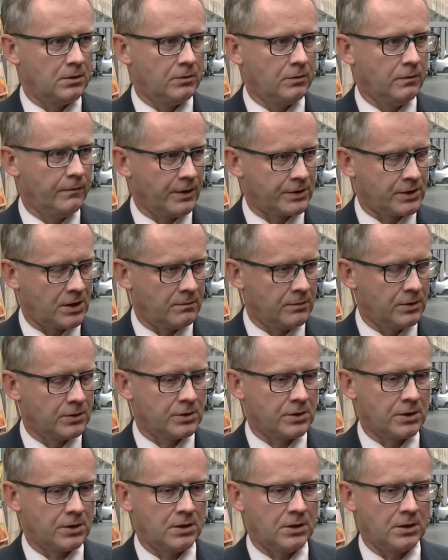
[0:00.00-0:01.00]
uważamy,
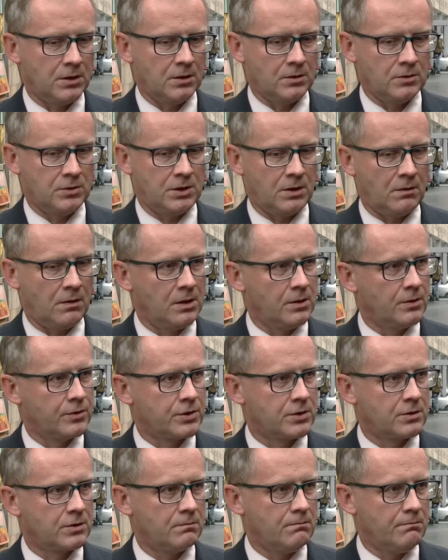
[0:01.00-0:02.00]
że
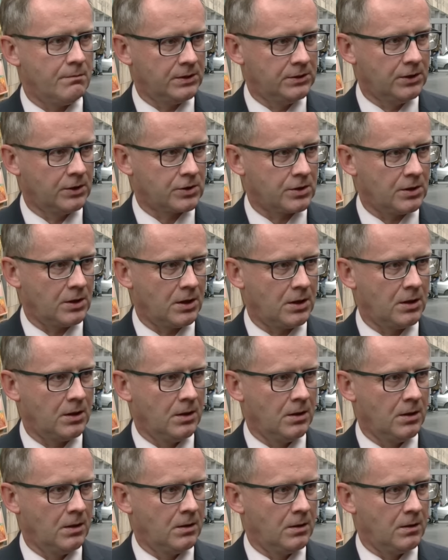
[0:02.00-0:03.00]
działalność medyczna
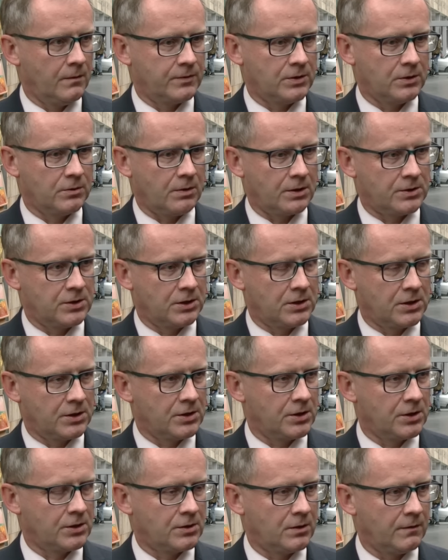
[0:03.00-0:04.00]
w sytuacji
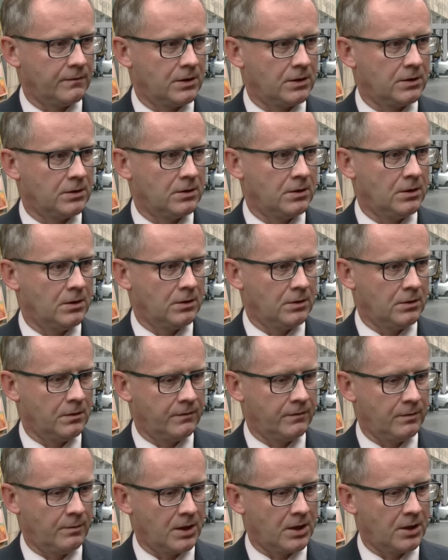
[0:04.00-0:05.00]
kryzysowej no,
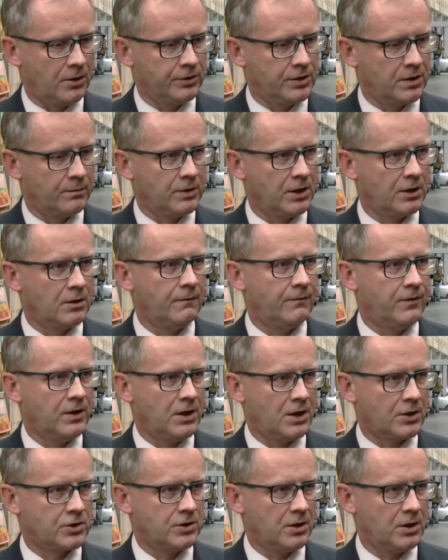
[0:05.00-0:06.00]
wymaga odrębnego
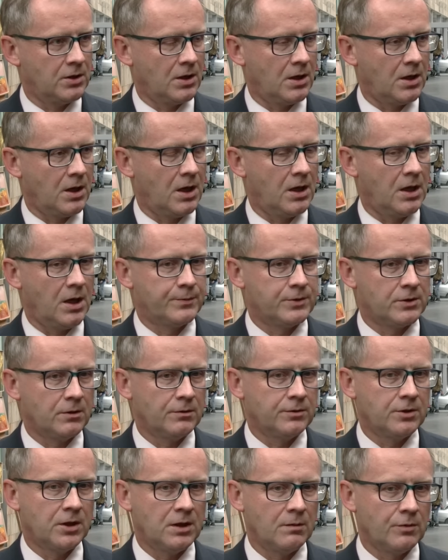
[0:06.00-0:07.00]
wyjaśnienia, ale
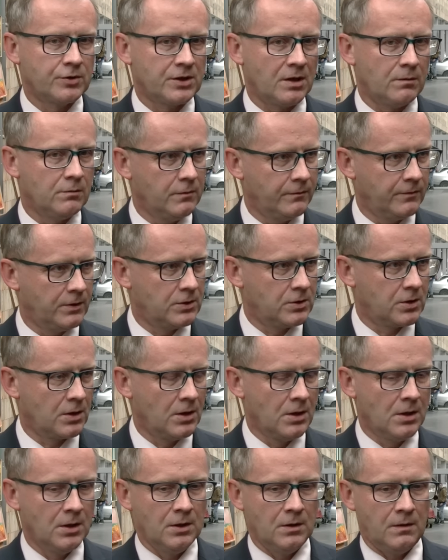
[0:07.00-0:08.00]
absolutnie nie można mówić
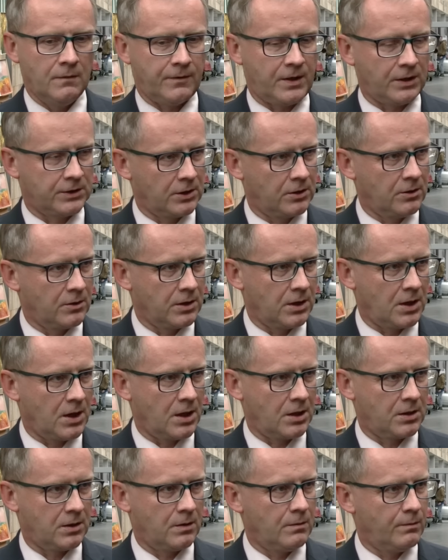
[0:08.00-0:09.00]
w
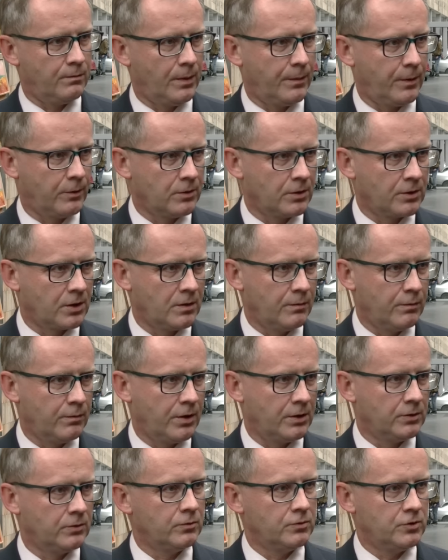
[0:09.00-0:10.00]
kategoriach popełnionego
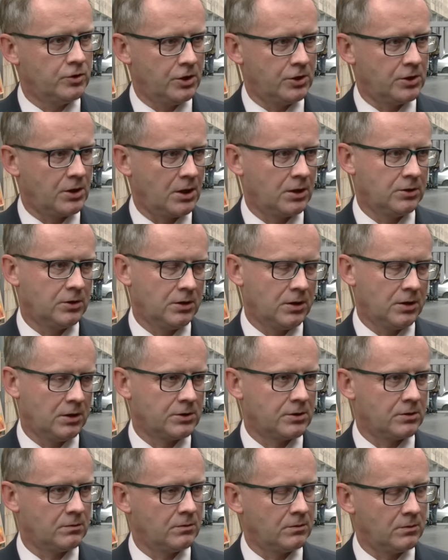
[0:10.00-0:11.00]
błędu dzisiaj, gdy nie
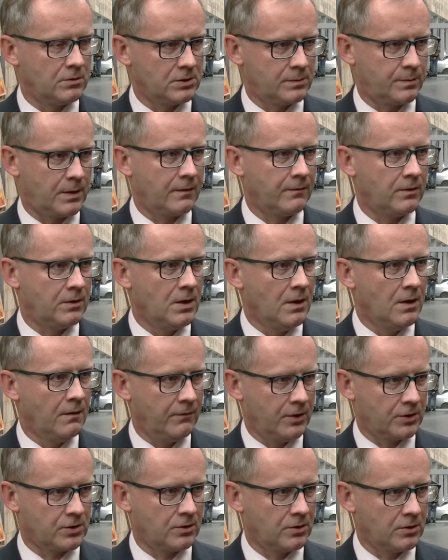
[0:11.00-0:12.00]
są sprawy
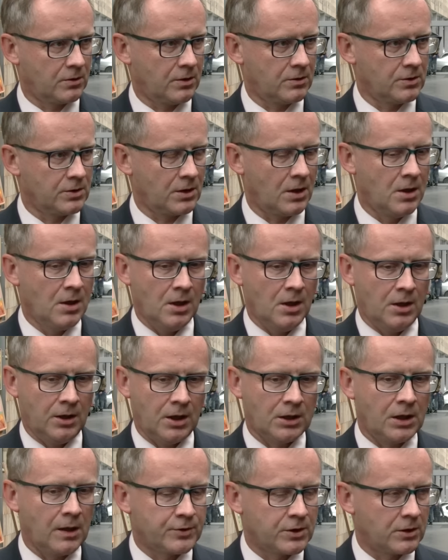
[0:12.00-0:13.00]
wyjaśnione do końca.
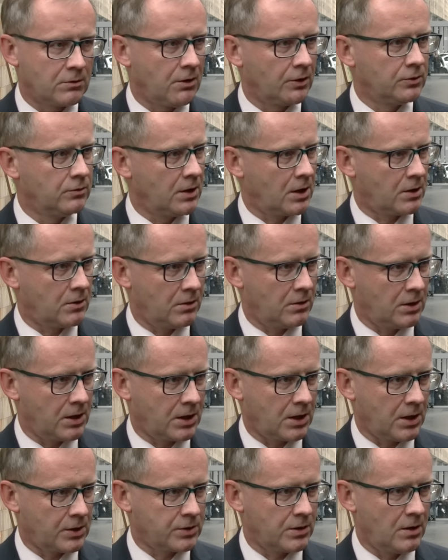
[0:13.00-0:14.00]
Ja dla przykładu jako
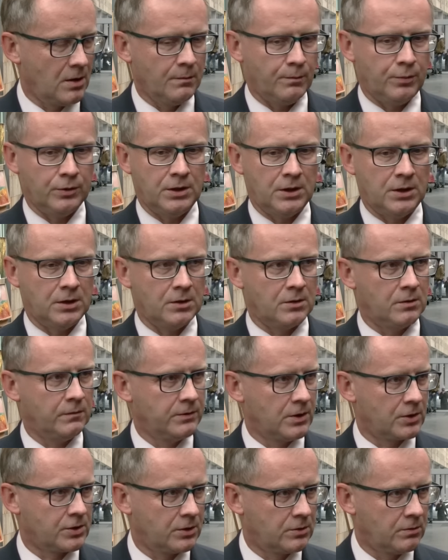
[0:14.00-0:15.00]
lekarz podaję
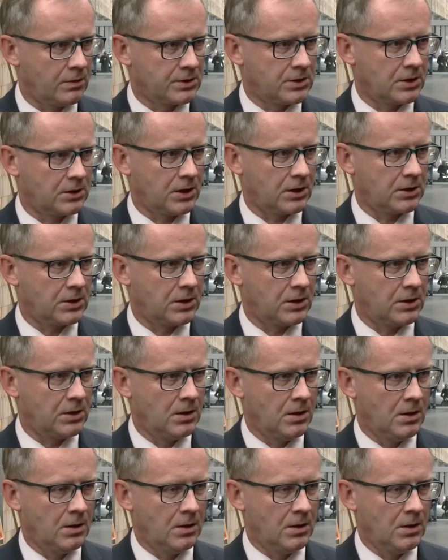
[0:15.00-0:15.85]
również sytuacje takie,